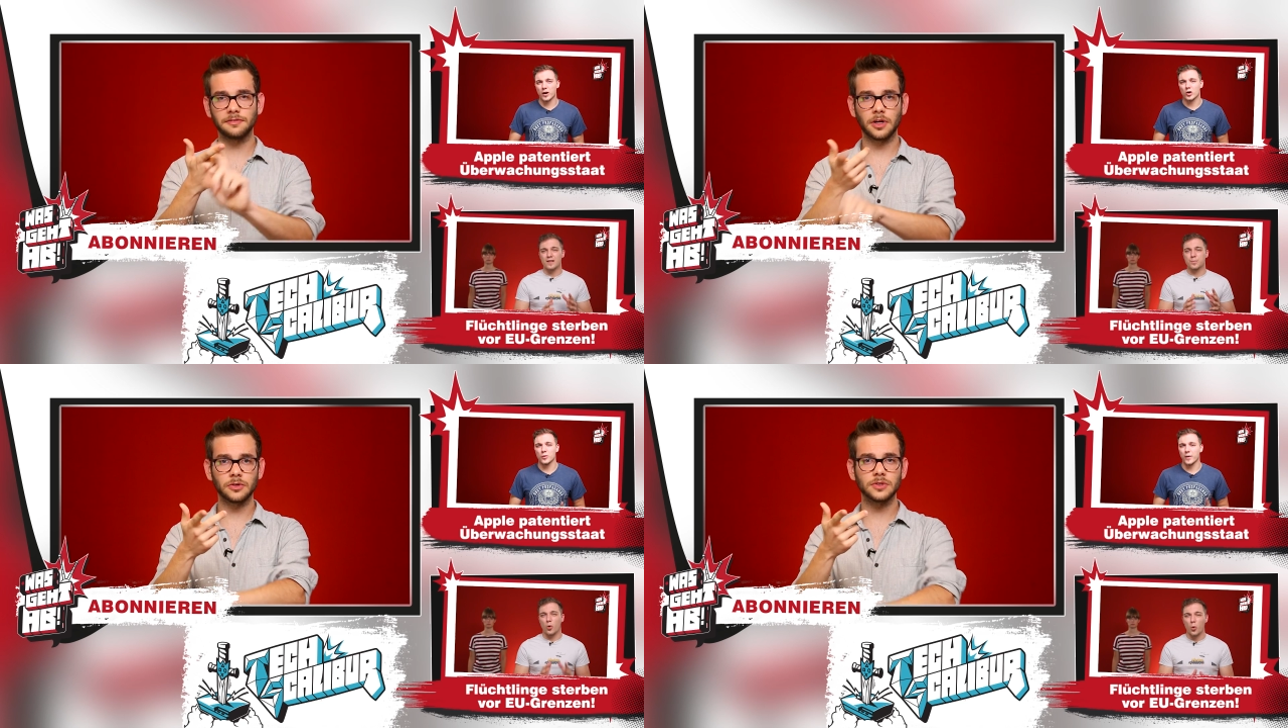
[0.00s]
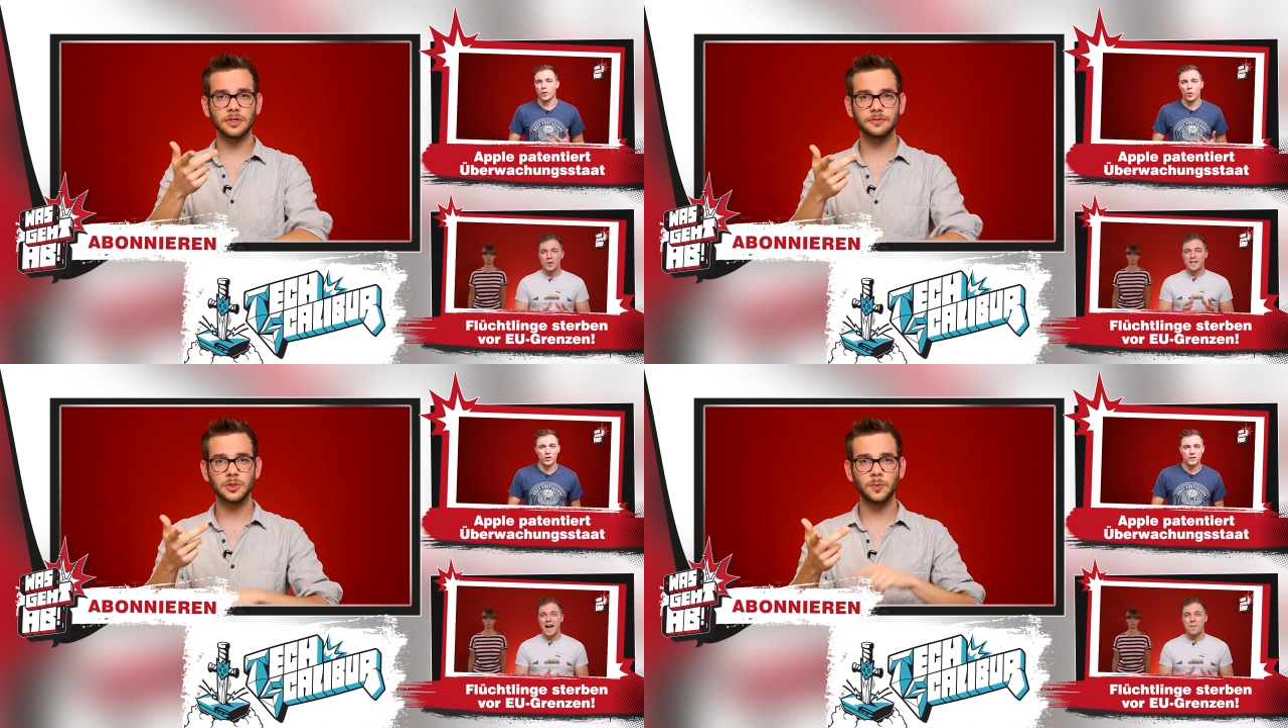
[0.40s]
followt uns
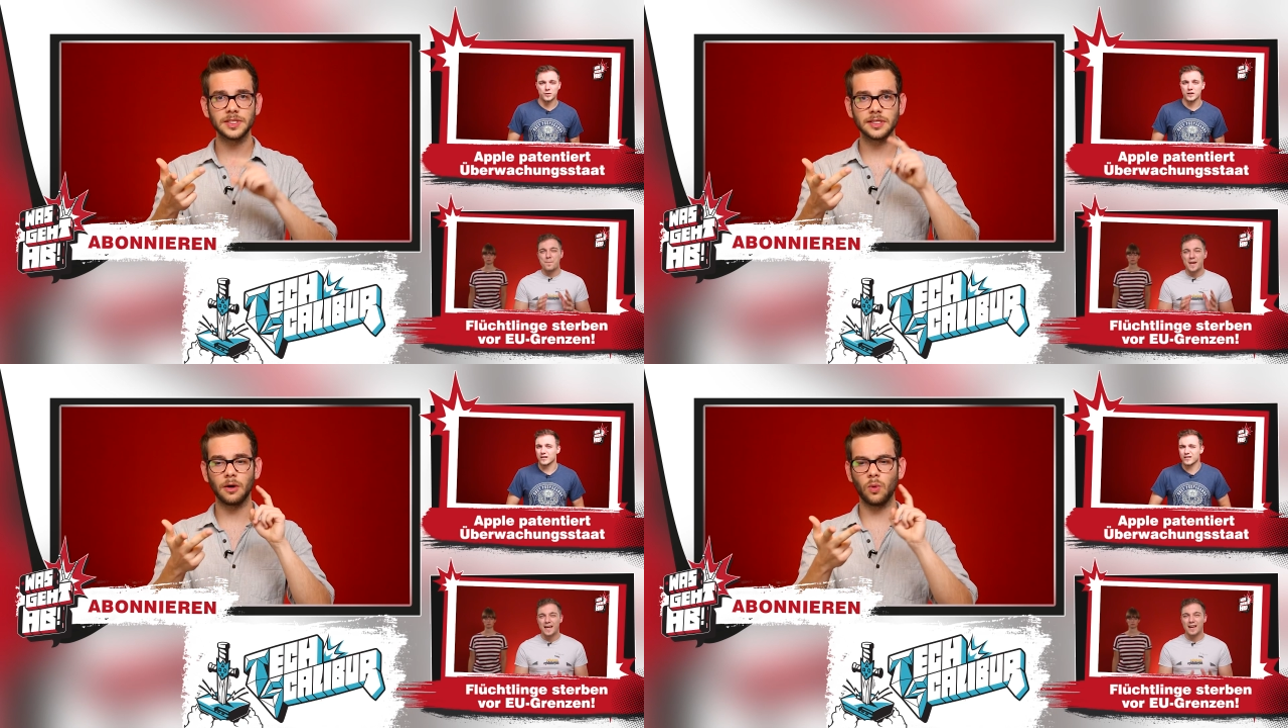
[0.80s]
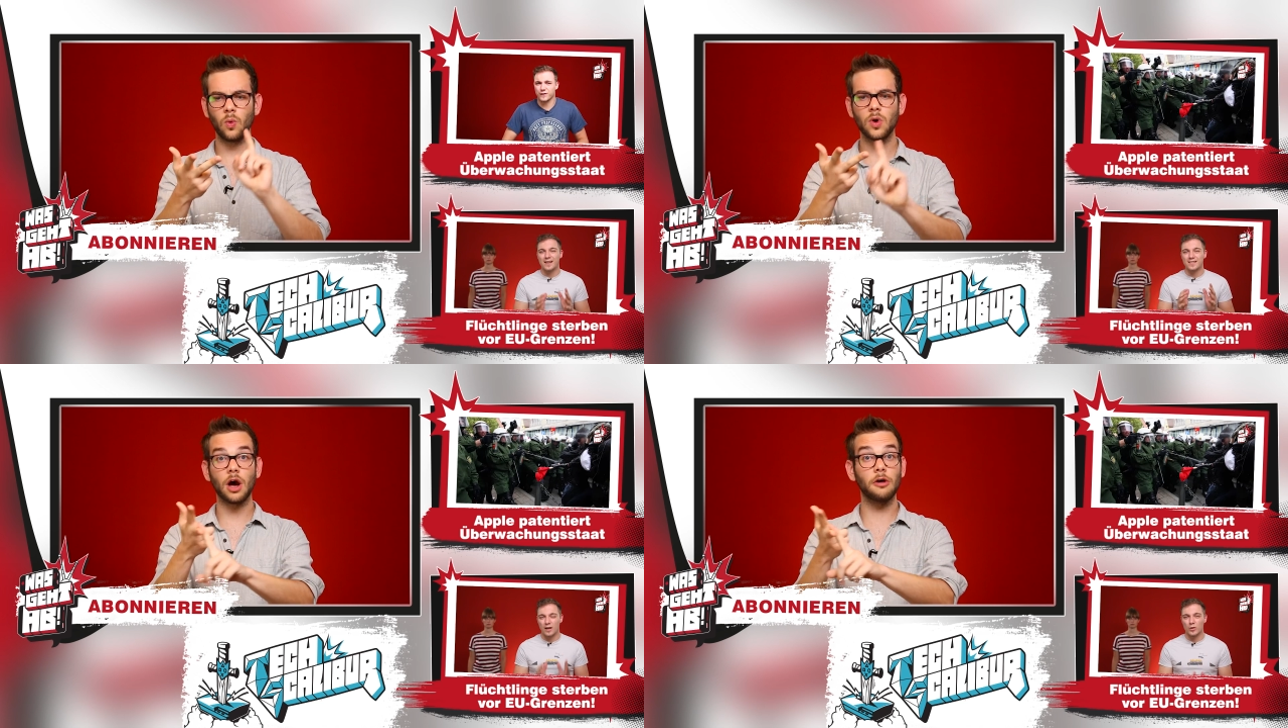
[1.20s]
auf Twitter
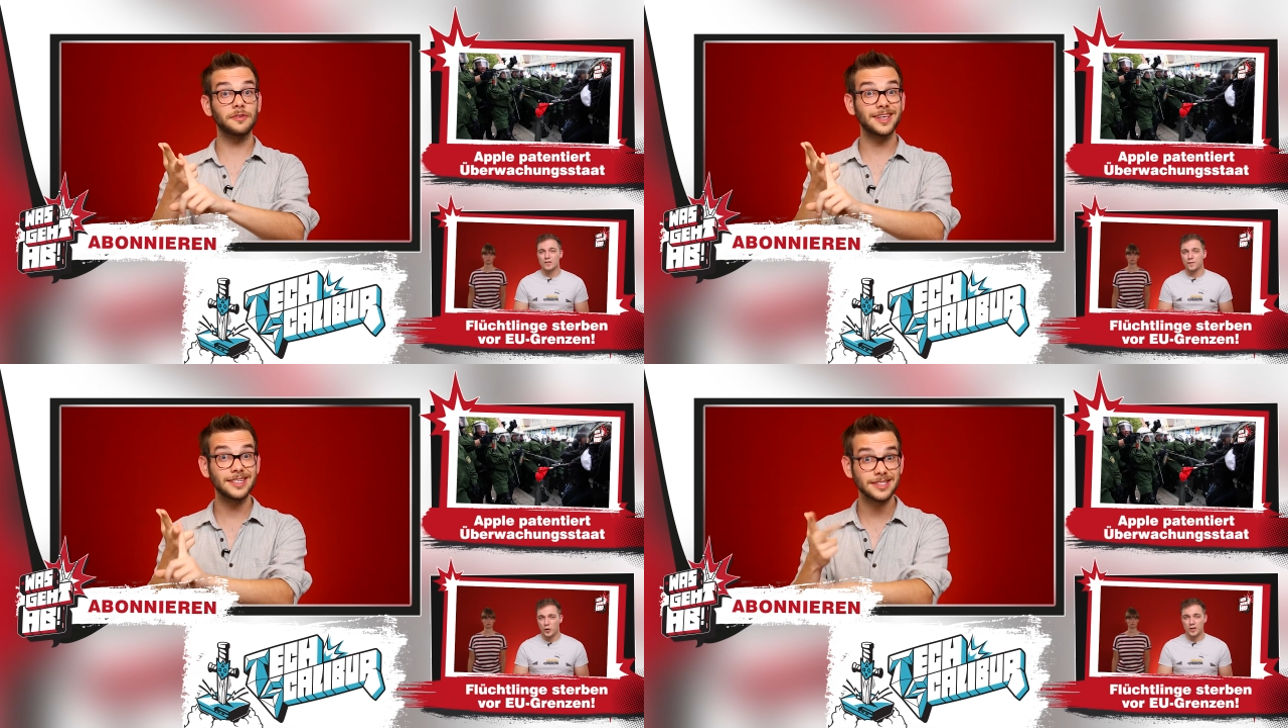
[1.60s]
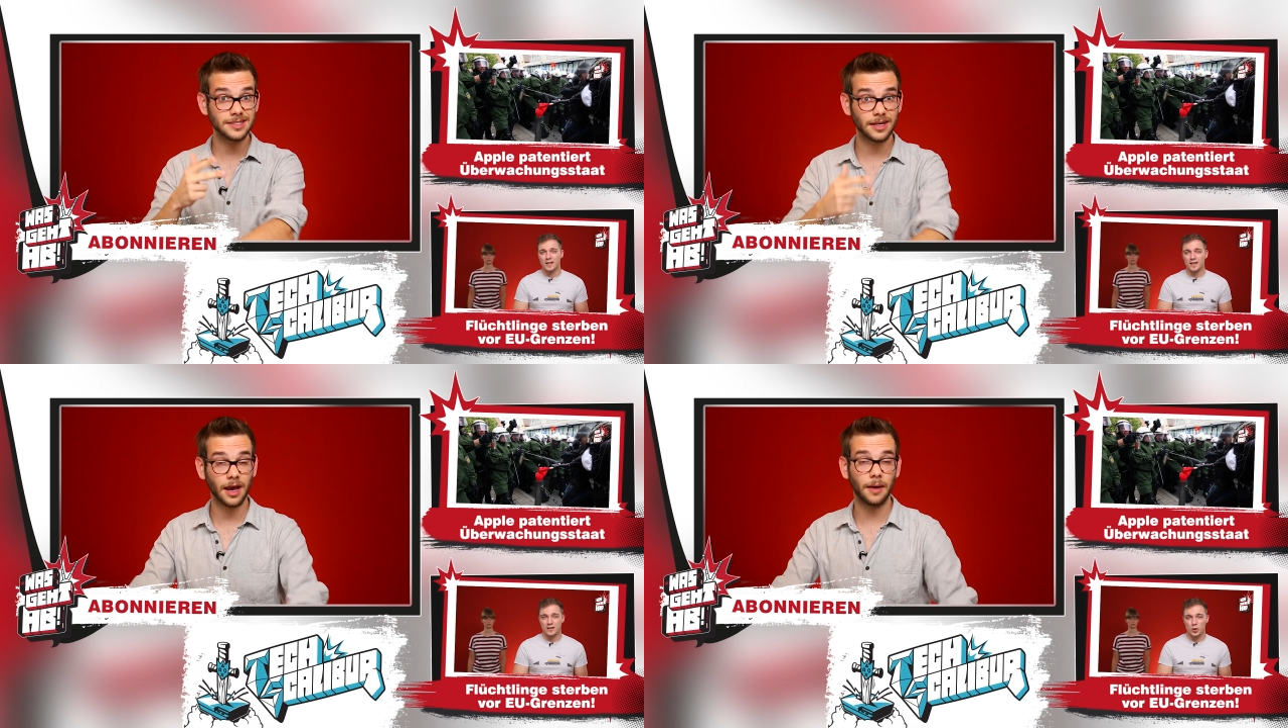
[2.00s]
oder auf
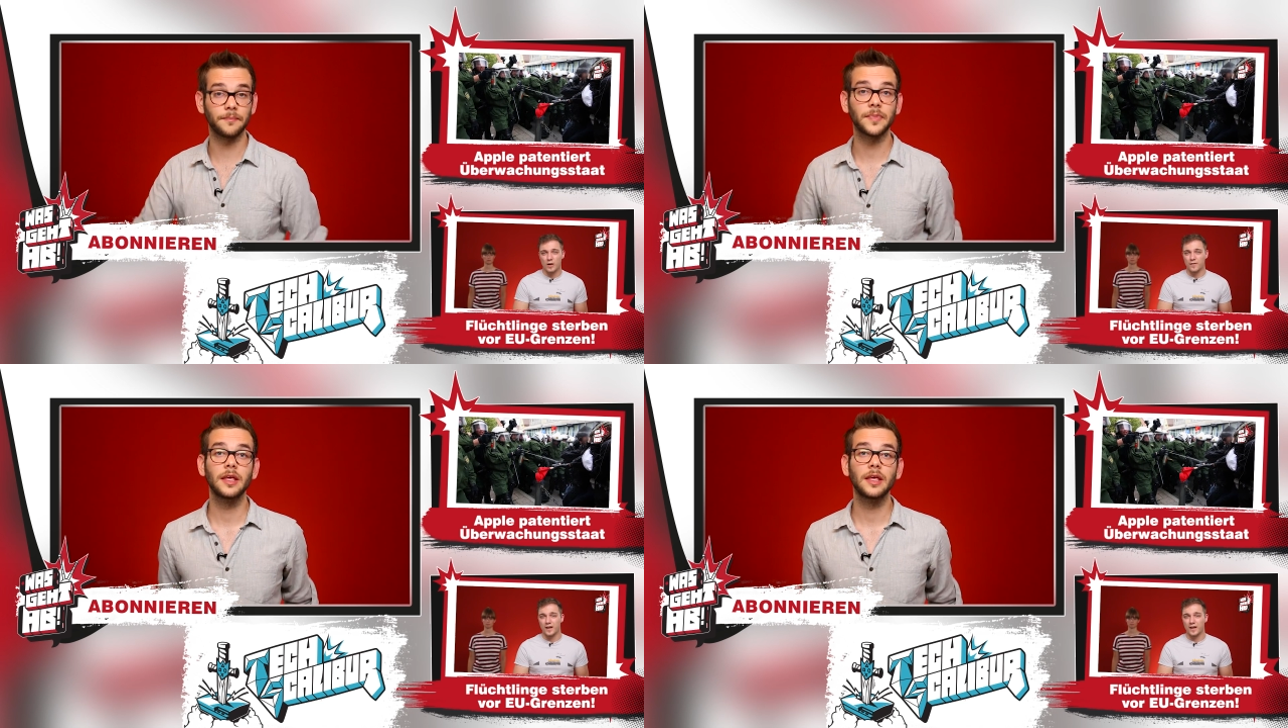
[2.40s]
Instagram.